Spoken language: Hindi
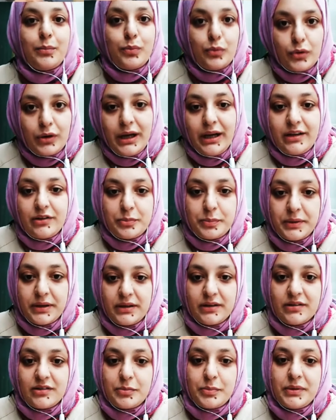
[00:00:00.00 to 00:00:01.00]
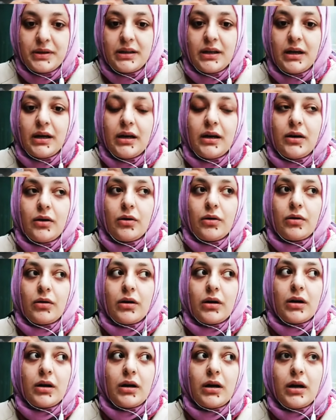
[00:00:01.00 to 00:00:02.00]
बुरा एक्सपीरियंस भी था और
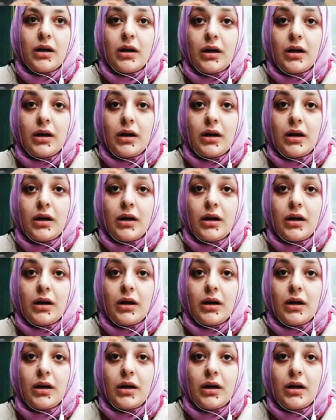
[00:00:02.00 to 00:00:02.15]
uh,